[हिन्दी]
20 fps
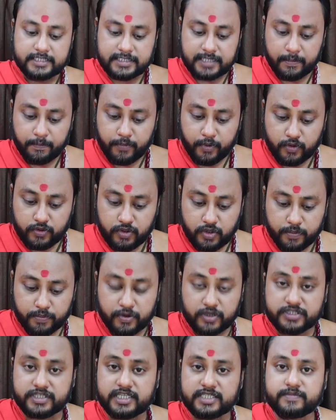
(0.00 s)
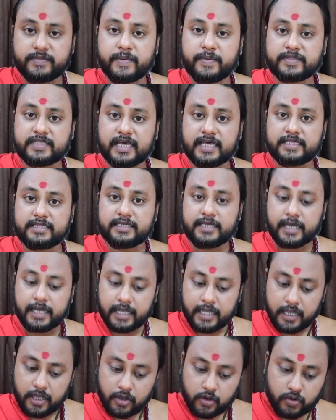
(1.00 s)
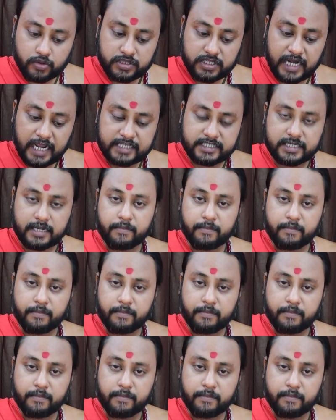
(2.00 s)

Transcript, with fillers: संपूर्ण प्रोसेस में बता दिया रुद्राक्ष